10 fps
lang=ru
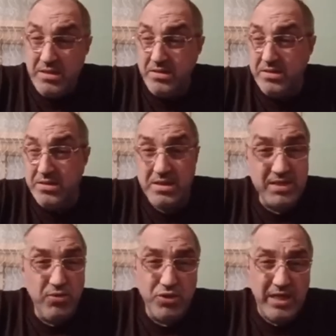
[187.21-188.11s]
Э,
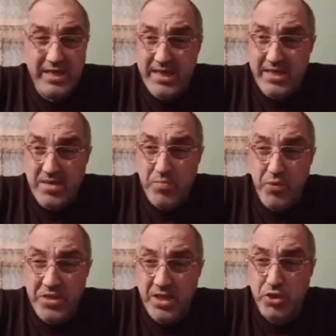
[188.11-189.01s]
разговор так я и не
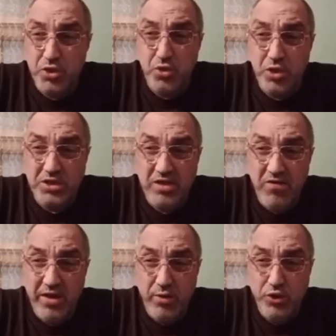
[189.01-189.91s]
понял, кто
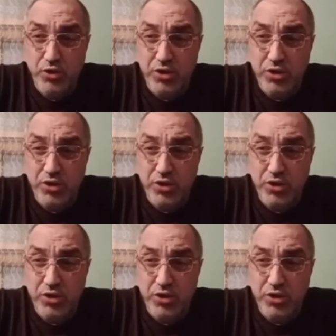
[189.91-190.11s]
разговаривает,